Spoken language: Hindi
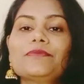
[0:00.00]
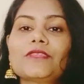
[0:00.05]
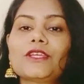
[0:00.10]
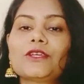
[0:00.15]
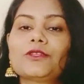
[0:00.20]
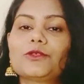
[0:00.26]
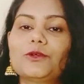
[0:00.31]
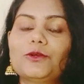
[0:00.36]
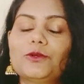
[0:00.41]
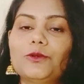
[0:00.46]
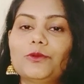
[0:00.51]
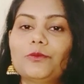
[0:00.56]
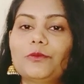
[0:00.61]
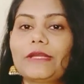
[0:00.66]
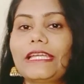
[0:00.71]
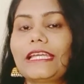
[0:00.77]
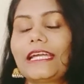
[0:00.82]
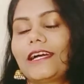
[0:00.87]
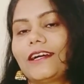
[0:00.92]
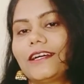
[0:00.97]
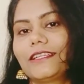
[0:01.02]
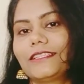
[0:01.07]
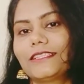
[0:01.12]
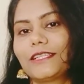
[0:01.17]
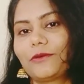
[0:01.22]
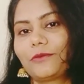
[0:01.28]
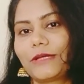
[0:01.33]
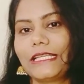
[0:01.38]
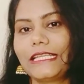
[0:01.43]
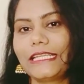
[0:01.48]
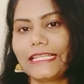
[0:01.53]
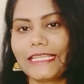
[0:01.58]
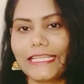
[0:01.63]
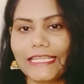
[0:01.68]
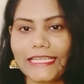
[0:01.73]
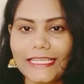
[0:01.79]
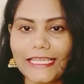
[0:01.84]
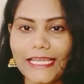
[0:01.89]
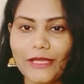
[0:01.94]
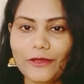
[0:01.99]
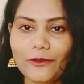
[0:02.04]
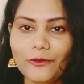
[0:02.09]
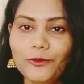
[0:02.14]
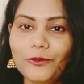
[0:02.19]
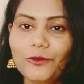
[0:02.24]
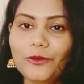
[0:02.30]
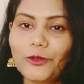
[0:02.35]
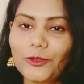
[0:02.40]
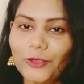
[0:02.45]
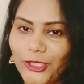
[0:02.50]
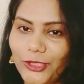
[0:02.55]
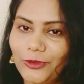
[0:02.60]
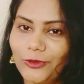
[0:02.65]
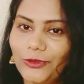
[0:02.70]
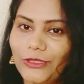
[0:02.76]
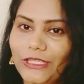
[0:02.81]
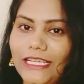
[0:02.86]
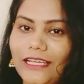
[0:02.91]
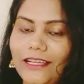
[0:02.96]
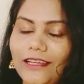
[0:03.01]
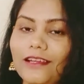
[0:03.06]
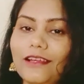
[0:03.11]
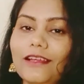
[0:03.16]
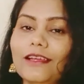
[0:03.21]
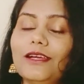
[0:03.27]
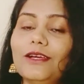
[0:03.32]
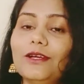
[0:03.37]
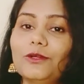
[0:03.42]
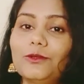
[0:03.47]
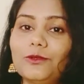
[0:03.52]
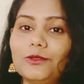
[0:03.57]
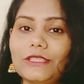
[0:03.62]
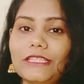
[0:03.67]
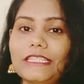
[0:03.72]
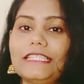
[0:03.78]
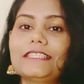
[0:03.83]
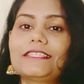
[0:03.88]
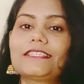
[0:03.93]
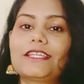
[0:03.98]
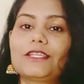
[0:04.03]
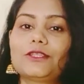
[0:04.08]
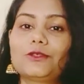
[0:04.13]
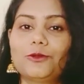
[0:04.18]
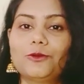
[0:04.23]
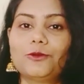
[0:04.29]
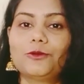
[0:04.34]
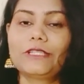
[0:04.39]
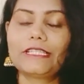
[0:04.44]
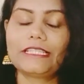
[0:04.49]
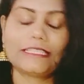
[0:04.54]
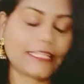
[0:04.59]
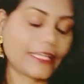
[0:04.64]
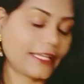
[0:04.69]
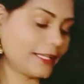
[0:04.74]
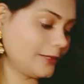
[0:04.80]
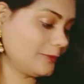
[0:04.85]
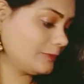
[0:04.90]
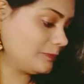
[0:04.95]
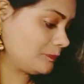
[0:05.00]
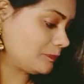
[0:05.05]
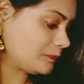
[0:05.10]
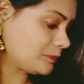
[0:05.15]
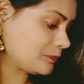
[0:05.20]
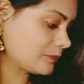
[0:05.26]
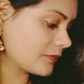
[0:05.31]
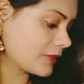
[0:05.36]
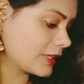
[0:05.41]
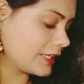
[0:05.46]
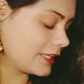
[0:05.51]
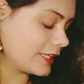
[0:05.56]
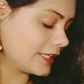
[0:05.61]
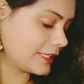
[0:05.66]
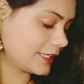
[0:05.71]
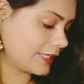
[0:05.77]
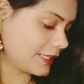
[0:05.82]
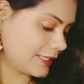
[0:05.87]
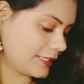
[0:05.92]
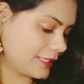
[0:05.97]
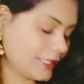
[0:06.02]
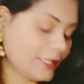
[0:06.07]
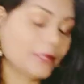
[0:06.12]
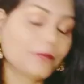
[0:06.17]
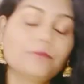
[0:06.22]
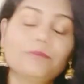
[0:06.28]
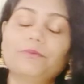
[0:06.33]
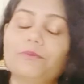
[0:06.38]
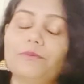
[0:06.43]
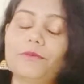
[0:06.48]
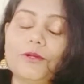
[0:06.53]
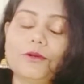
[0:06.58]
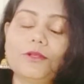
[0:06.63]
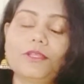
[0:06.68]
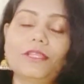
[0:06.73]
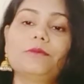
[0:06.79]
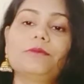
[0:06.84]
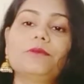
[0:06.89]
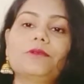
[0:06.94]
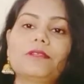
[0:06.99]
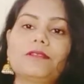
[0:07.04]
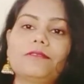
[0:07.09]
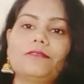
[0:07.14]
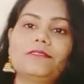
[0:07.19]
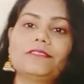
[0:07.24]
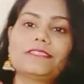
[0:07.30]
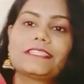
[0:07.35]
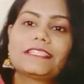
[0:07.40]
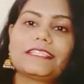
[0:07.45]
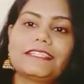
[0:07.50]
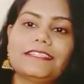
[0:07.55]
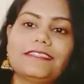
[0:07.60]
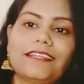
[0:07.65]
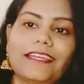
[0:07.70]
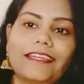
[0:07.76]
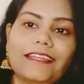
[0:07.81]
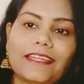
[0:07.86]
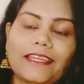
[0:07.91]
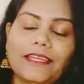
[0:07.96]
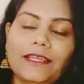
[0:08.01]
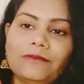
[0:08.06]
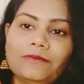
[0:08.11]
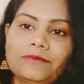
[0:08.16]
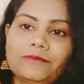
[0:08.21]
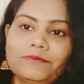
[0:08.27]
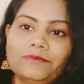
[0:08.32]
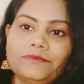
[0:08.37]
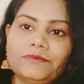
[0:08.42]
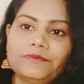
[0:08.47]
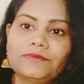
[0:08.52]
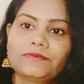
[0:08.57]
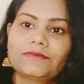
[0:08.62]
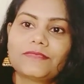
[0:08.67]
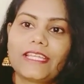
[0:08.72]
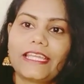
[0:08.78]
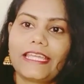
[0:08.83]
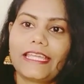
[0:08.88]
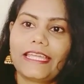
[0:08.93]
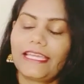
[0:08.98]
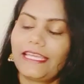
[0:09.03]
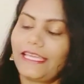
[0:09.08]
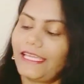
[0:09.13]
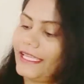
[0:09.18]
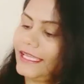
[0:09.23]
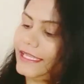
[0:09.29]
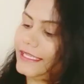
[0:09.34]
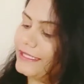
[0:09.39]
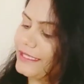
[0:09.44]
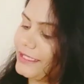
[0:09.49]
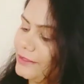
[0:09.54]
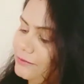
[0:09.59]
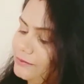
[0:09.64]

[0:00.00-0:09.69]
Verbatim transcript: तो मैं आज आपके लिए लेके आई हूँ कोटा डोरिया कुर्तीज़ के दो डिज़ाइन ये देखिए बहुत ही ब्यूटीफुल से डिज़ाइन है एक है ये